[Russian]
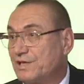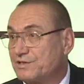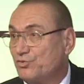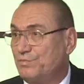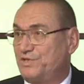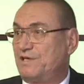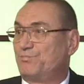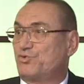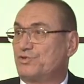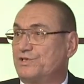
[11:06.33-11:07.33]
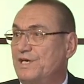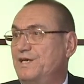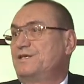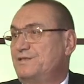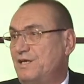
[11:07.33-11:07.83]
наше общее
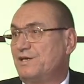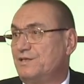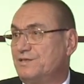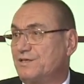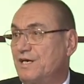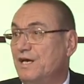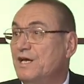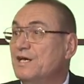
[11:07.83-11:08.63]
прошлое, историческое,